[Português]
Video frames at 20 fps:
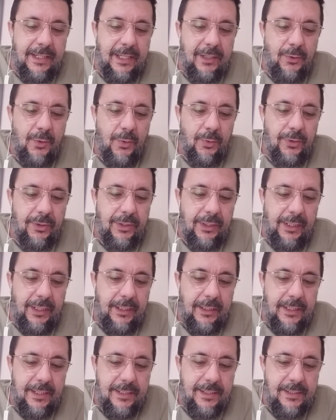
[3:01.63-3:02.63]
que
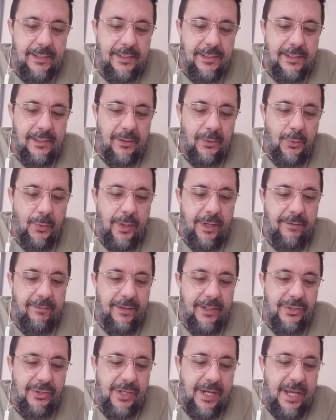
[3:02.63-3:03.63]
doutrinas do
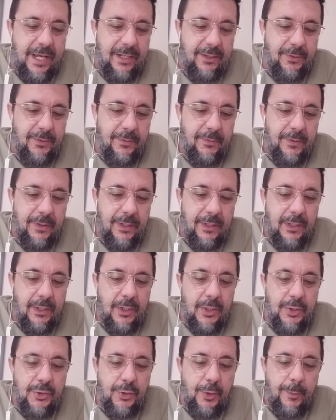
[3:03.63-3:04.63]
Evangelho
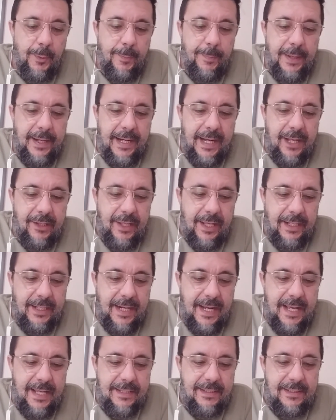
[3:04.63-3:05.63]
sobre o pecado e a
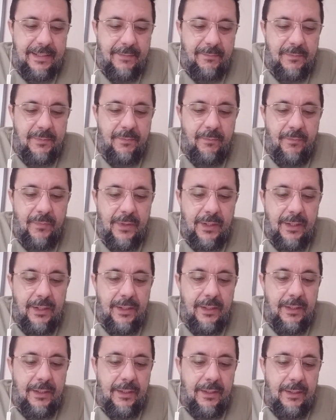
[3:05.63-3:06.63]
graça
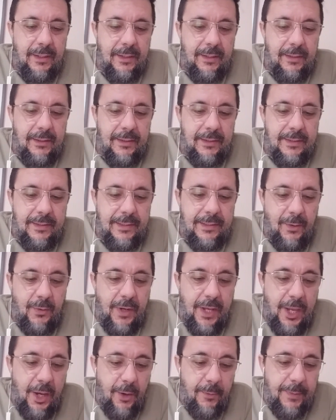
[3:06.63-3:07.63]
são
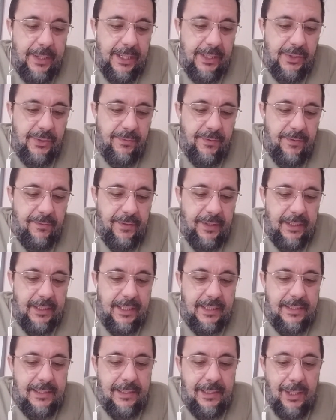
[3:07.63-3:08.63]
realmente
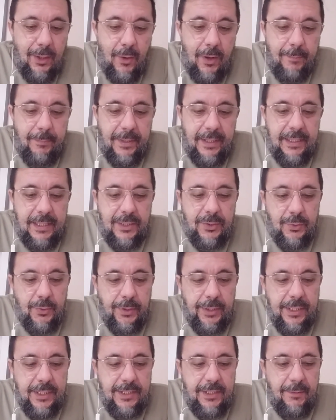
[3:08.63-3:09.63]
vividas, não apenas
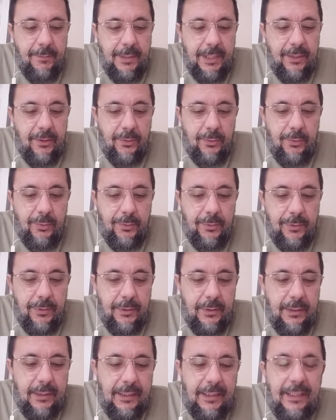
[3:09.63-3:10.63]
conhecimento
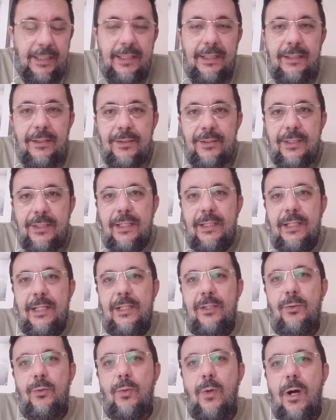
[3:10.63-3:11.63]

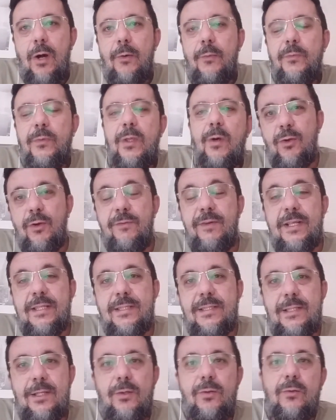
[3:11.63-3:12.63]
intelectual. Então, a
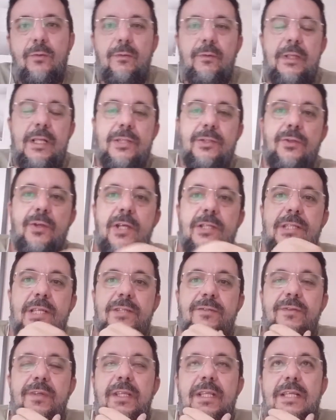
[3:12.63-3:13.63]
inovação das
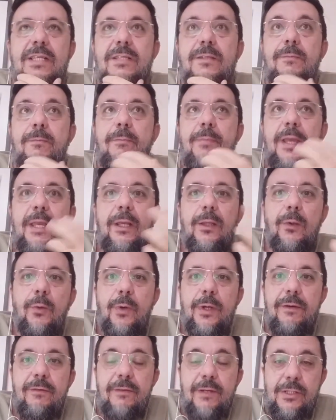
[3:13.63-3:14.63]
nossas vidas
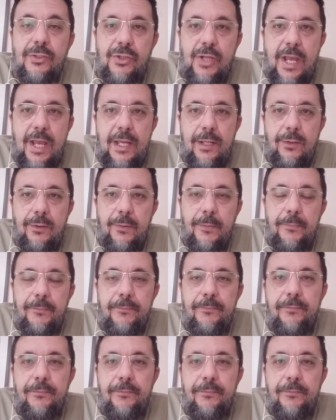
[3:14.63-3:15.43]
pelo Evangelho,